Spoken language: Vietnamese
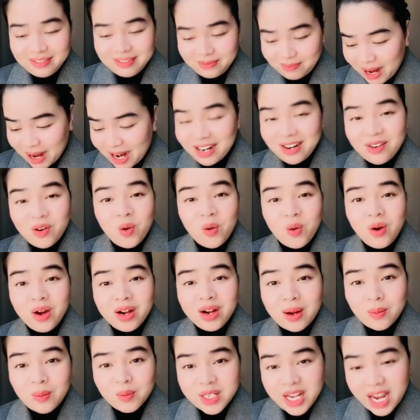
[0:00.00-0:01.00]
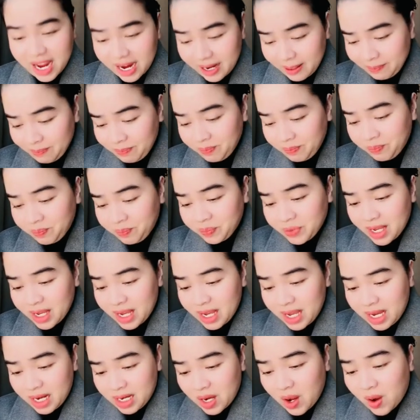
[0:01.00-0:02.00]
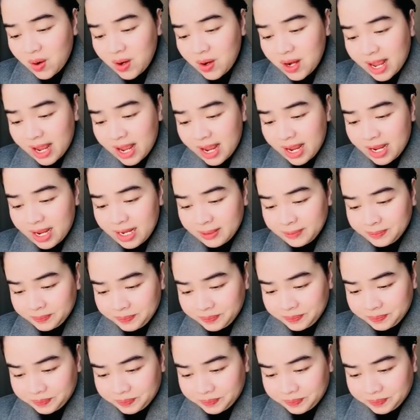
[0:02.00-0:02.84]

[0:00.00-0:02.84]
bằng của cộng sản nói là